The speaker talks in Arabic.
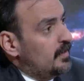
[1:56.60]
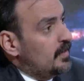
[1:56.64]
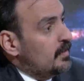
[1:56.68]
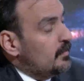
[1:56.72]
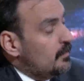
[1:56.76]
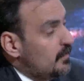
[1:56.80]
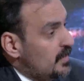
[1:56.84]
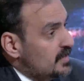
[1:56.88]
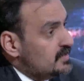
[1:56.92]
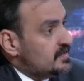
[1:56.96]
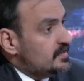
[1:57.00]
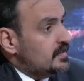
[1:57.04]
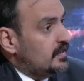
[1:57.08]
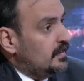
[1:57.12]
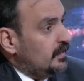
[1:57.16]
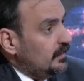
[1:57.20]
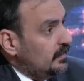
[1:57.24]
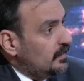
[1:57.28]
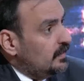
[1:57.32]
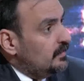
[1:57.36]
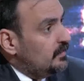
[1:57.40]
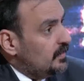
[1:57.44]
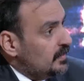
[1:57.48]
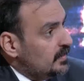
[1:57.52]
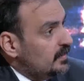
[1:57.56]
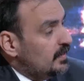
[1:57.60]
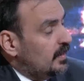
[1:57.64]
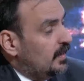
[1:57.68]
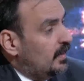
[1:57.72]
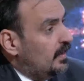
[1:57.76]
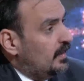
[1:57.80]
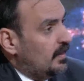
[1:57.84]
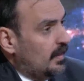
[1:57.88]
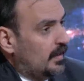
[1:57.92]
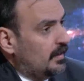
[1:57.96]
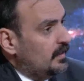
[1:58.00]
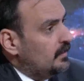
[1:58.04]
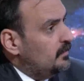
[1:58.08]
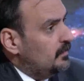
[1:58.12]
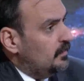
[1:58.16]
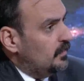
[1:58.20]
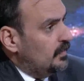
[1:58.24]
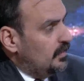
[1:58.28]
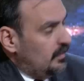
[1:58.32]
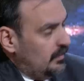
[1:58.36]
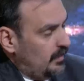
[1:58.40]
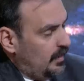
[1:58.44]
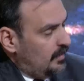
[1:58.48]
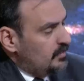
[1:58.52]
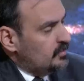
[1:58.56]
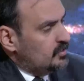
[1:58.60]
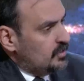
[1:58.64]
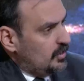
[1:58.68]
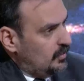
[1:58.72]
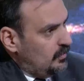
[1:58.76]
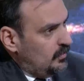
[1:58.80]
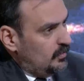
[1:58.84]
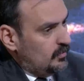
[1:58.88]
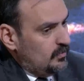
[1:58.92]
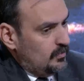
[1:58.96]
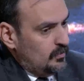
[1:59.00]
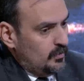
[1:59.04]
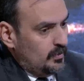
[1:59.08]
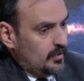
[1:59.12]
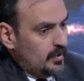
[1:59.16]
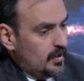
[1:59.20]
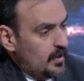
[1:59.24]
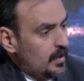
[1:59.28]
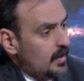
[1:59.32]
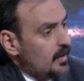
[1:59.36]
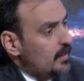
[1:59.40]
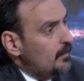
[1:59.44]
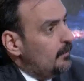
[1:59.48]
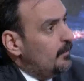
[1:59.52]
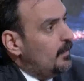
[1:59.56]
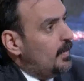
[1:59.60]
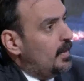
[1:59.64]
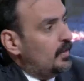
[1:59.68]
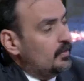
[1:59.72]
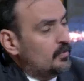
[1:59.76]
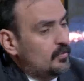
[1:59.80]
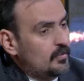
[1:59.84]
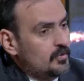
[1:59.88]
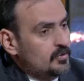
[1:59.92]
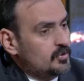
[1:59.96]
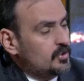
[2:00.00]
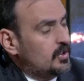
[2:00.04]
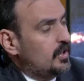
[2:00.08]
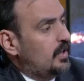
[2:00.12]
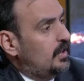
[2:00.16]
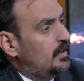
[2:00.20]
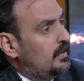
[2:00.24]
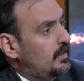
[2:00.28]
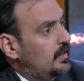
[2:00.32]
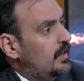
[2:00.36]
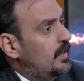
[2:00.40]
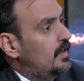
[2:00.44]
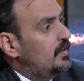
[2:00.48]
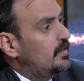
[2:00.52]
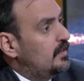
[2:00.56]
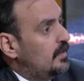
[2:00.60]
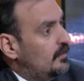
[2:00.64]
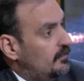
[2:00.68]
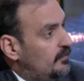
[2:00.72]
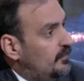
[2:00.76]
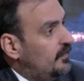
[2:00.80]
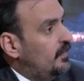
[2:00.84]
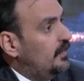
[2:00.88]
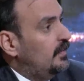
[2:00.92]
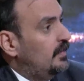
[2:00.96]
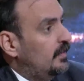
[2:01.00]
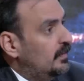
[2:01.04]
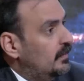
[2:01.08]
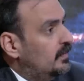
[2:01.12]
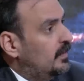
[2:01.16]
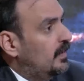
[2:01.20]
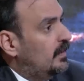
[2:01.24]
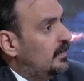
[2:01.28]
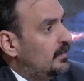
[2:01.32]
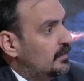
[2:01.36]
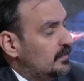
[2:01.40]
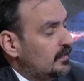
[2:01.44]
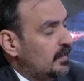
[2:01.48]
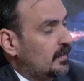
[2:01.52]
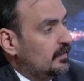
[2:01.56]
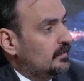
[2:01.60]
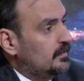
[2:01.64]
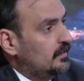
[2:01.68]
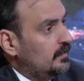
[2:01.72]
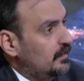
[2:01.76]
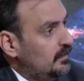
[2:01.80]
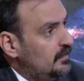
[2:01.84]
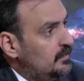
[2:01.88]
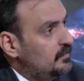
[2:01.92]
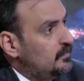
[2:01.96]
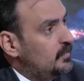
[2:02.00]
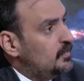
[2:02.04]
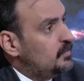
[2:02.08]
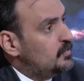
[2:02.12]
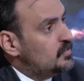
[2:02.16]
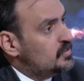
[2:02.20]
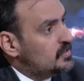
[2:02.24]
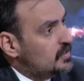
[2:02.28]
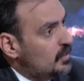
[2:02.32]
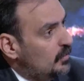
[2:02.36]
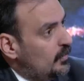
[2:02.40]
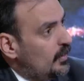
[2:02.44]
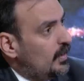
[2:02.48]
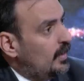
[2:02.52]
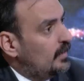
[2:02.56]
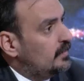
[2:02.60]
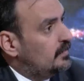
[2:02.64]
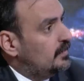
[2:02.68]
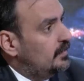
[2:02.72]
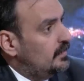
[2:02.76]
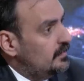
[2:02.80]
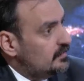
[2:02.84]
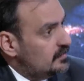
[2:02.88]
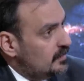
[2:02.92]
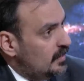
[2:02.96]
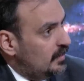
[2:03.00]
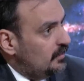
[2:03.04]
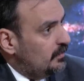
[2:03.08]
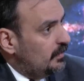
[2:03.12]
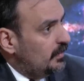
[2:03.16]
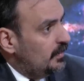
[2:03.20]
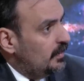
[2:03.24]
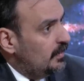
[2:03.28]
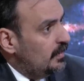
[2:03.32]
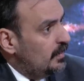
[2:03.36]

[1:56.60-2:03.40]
بس احنا بالنهايه انا ارجع واقول ماكو اشكاليه اذا فعلا كانت حد حد من مستويات الاصابه